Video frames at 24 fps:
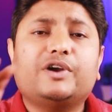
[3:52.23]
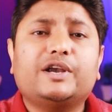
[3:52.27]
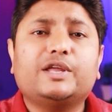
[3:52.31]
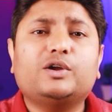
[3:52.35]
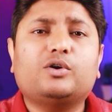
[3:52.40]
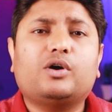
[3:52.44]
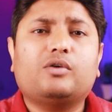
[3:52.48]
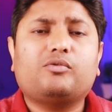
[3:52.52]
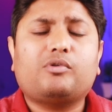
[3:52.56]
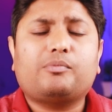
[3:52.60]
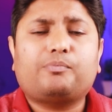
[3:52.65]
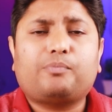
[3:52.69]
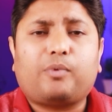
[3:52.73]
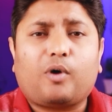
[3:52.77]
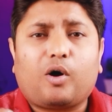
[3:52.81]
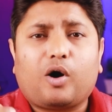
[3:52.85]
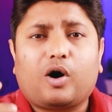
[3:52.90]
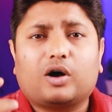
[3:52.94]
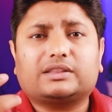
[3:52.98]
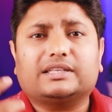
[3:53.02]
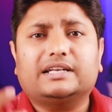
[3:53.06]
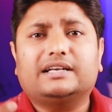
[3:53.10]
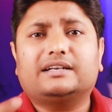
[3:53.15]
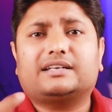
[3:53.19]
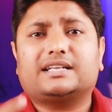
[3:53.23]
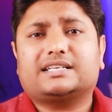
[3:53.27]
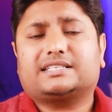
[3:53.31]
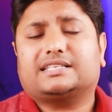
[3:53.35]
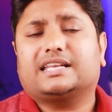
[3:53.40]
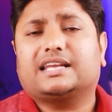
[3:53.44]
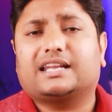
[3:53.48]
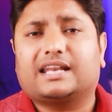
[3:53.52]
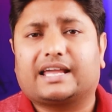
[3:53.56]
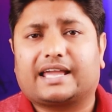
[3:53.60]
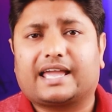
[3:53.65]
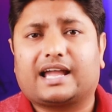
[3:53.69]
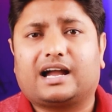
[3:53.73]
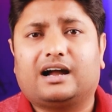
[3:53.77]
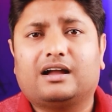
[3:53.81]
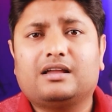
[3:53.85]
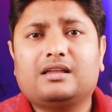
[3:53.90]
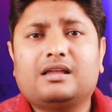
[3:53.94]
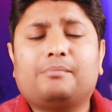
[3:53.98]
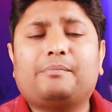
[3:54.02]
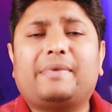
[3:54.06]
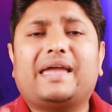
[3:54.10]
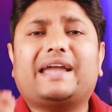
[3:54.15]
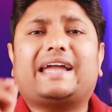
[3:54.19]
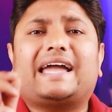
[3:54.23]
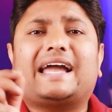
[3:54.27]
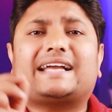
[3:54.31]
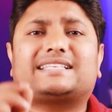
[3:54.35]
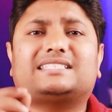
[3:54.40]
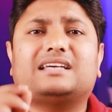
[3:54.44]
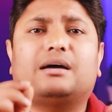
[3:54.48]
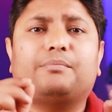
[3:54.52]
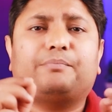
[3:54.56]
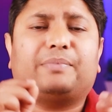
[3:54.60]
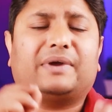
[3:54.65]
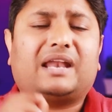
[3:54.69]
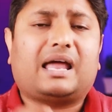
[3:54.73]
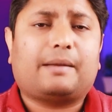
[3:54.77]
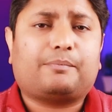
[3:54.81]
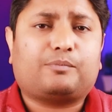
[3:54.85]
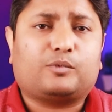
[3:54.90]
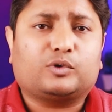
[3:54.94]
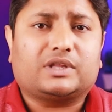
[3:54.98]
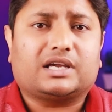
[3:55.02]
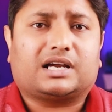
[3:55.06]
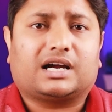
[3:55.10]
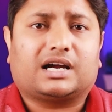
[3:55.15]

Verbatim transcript: वीडियो है वो बहुत इंटरेस्टिंग लगेगा मैं एक एग्जाम्पल आपको